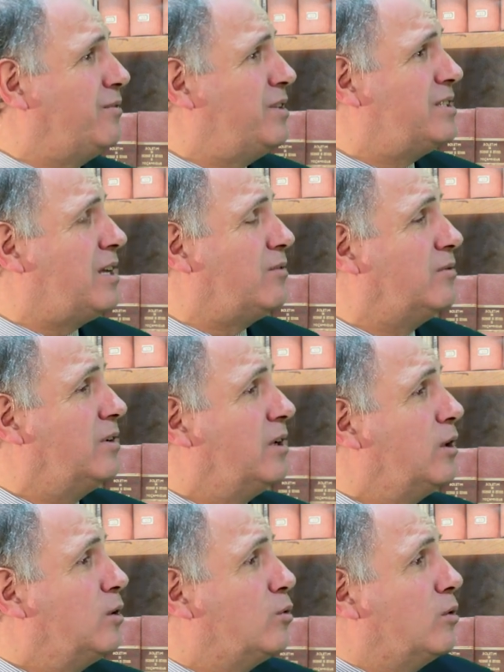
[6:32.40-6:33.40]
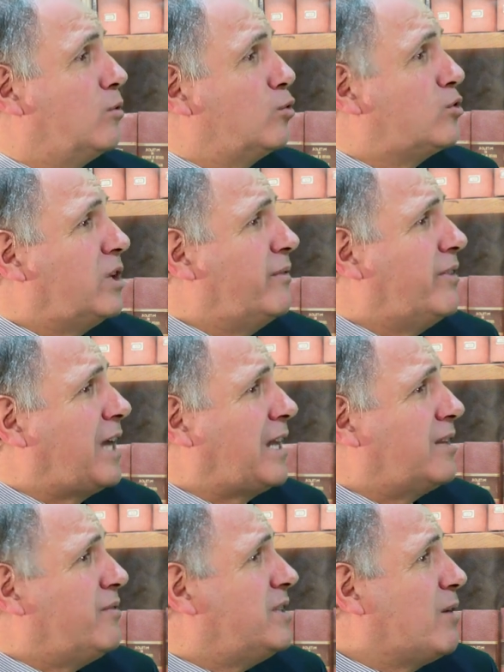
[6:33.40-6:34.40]
da visão o
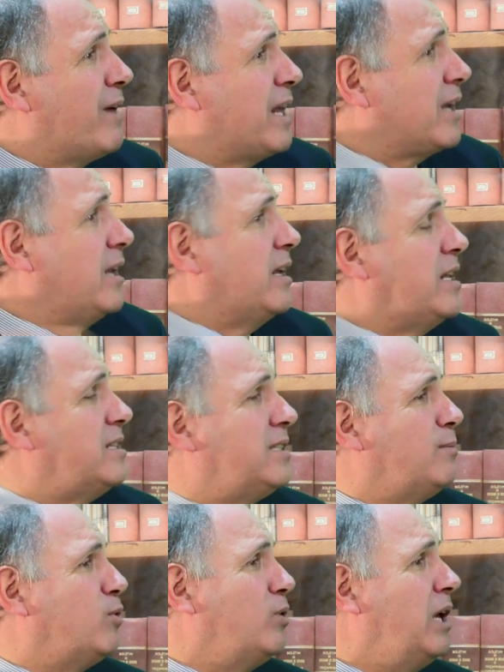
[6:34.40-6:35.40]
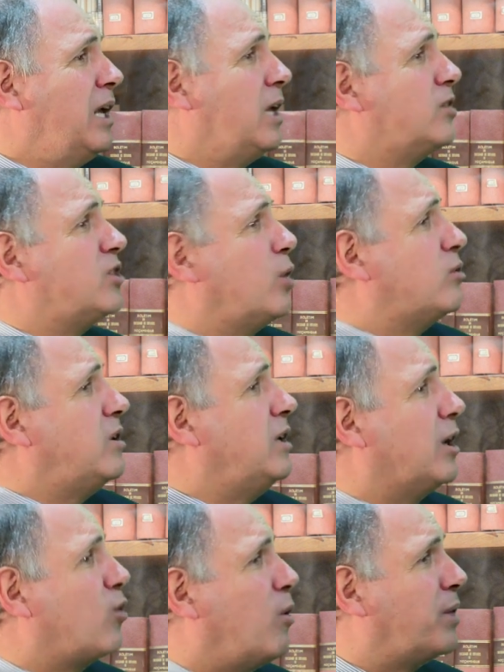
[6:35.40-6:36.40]
significado da visão era claríssimo, ele já o
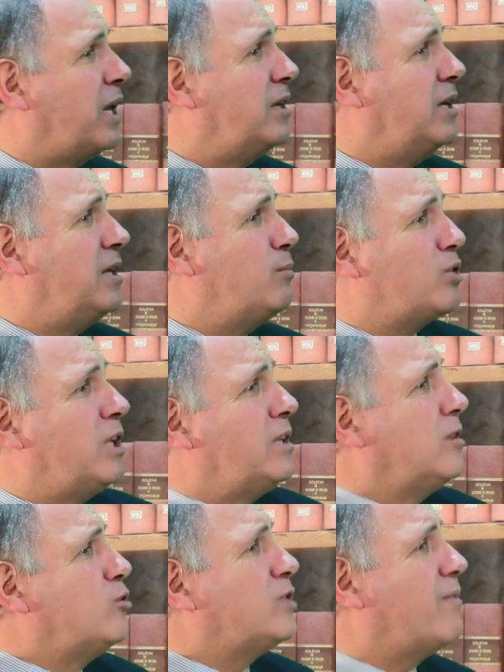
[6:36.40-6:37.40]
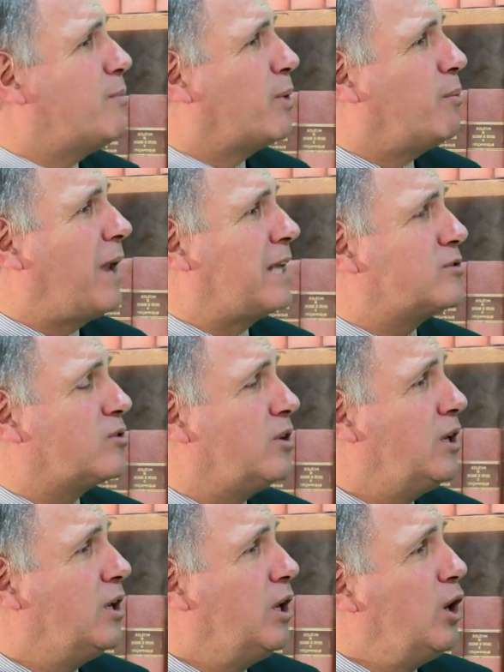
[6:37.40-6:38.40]
teria compreendido e, portanto, ele não estava perplexo.
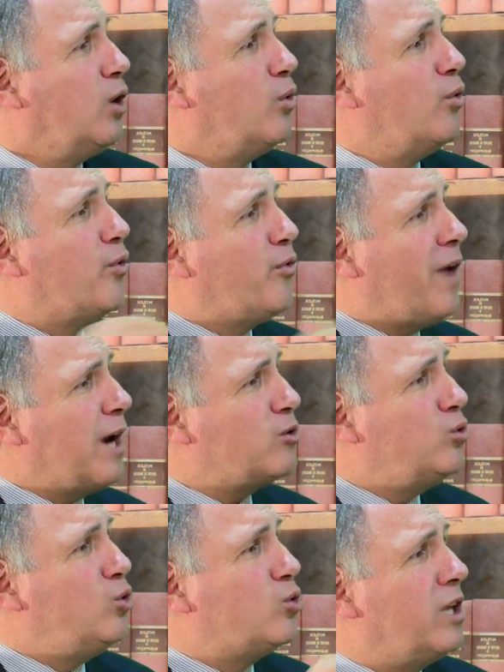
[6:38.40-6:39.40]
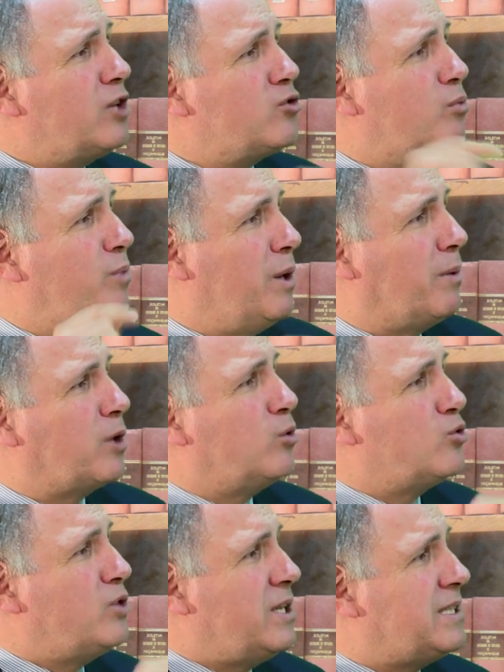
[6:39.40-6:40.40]
O facto de o texto bíblico
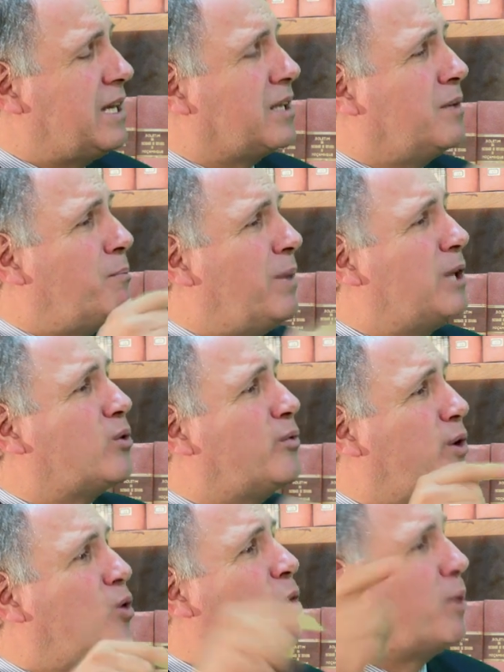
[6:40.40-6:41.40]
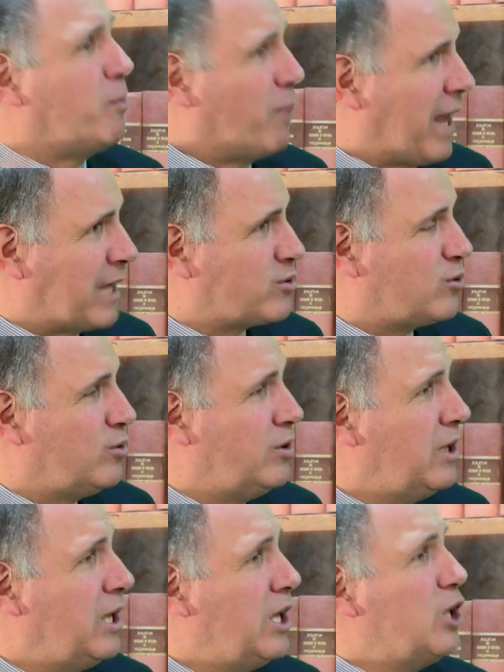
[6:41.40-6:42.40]
nos dizer que Pedro ficou perplexo
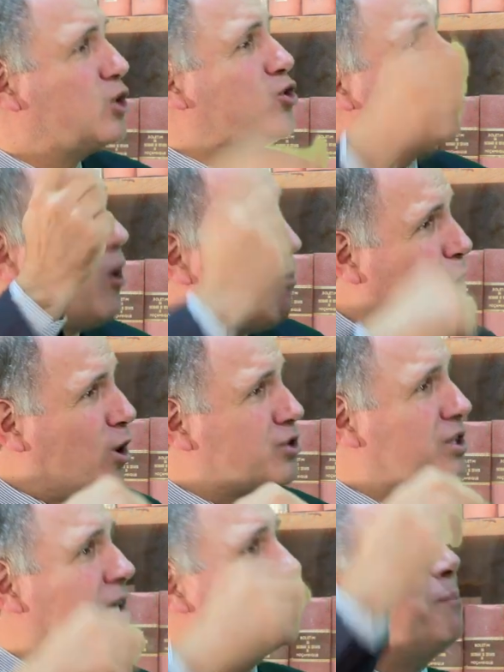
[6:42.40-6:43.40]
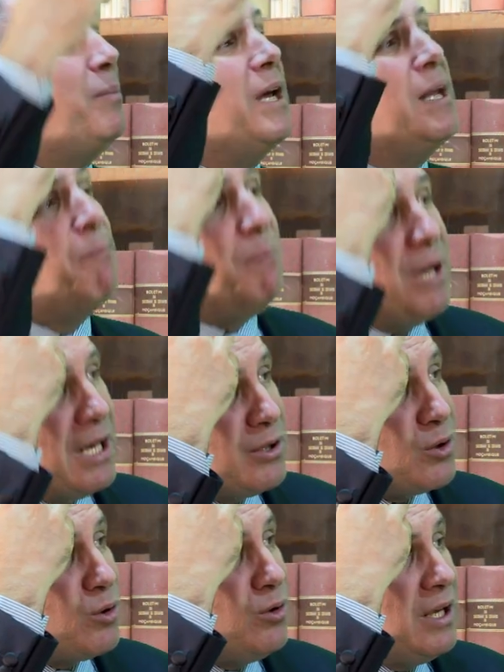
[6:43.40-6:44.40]
só mostra que, para
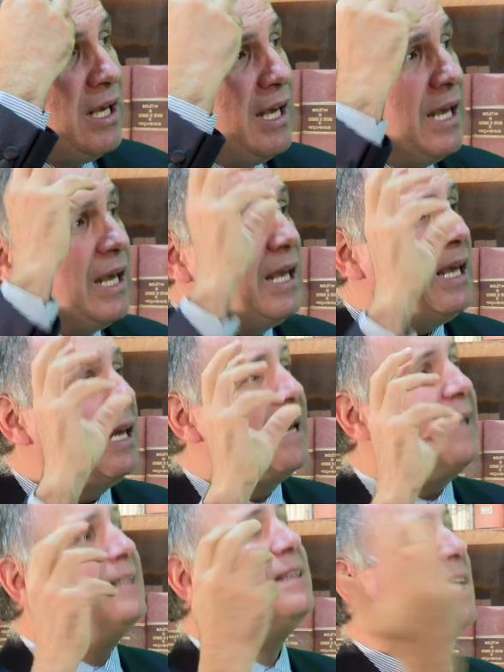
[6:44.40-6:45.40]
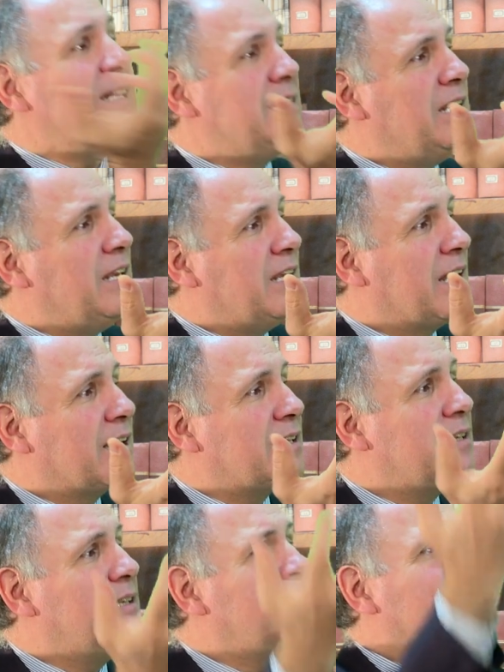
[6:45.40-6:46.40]
Pedro, ele entendia
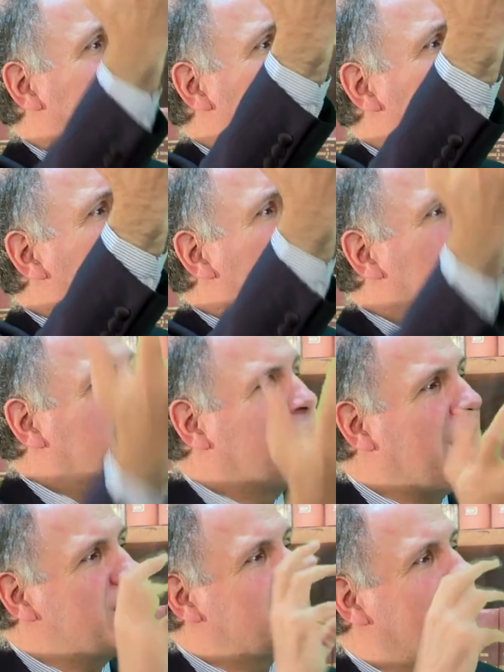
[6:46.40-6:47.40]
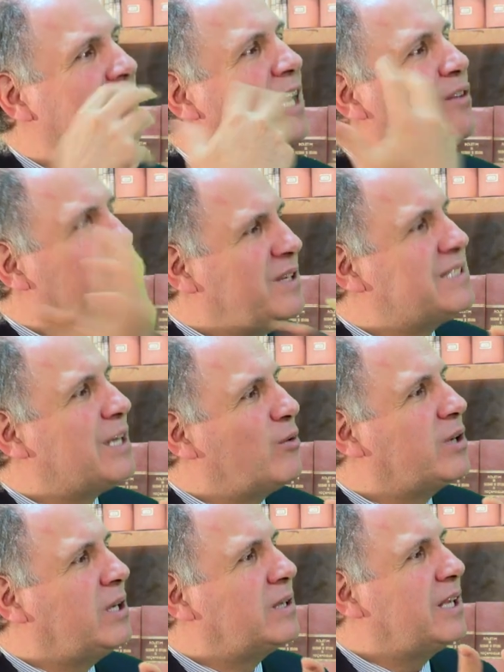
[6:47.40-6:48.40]
que por detrás daquela
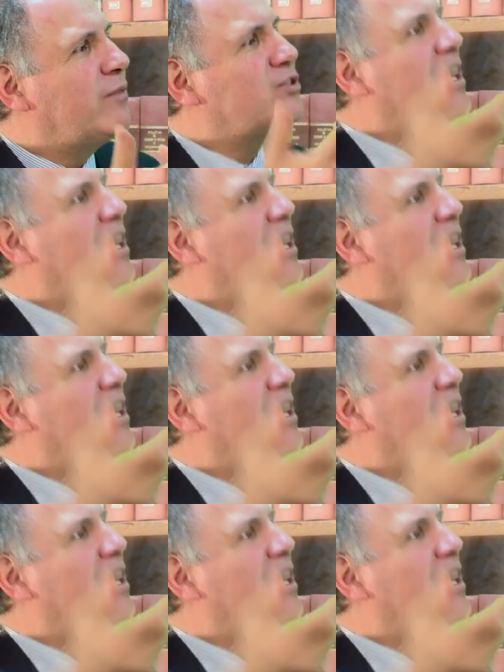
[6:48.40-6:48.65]
visão que ele teve